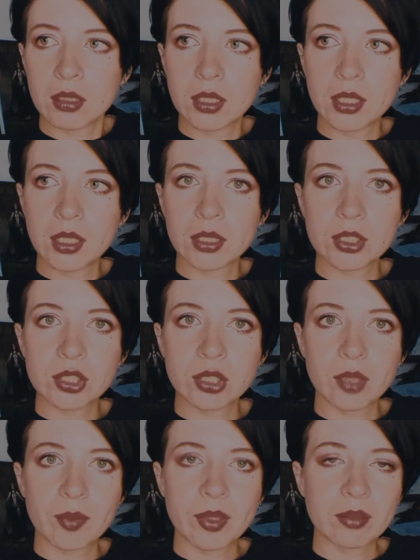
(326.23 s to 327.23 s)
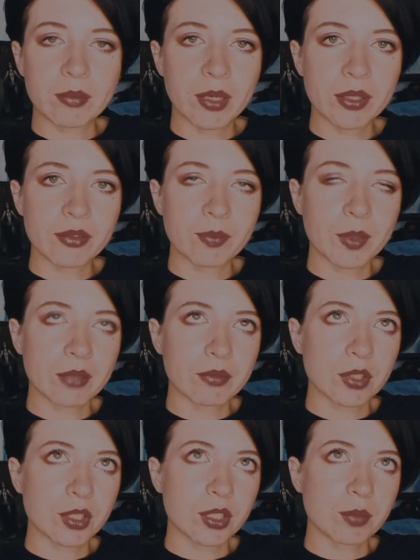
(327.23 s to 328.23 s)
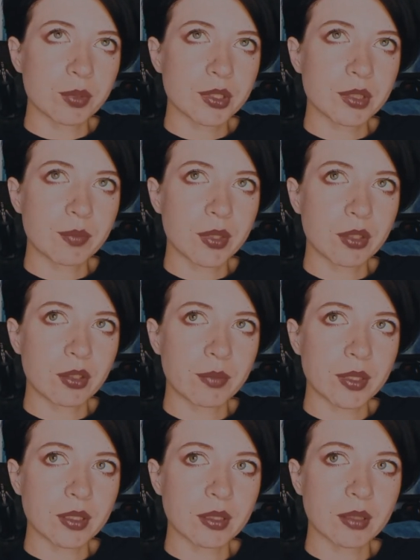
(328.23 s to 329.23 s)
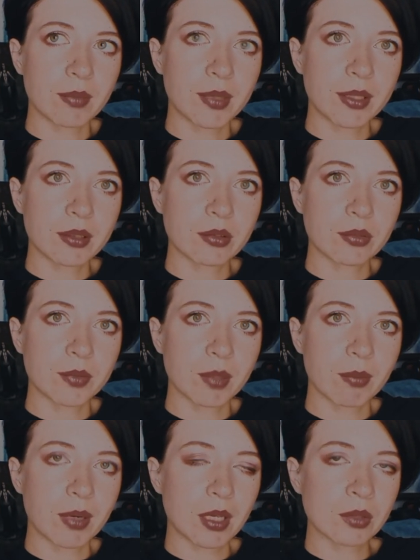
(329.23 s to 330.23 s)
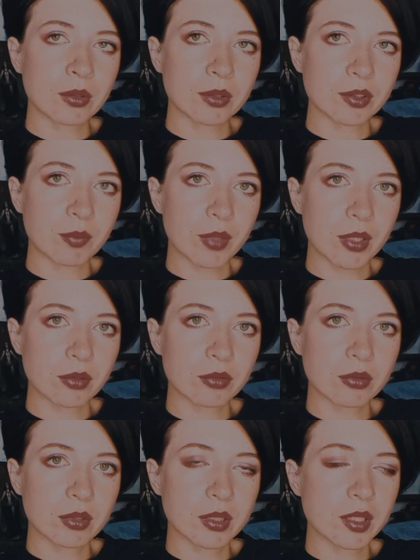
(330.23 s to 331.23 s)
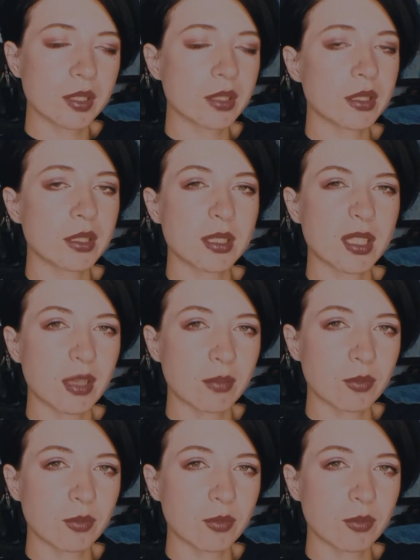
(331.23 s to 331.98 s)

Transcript: И я начала принимать, и в первый же день после приема этих таблеток у меня бахнула температура 37.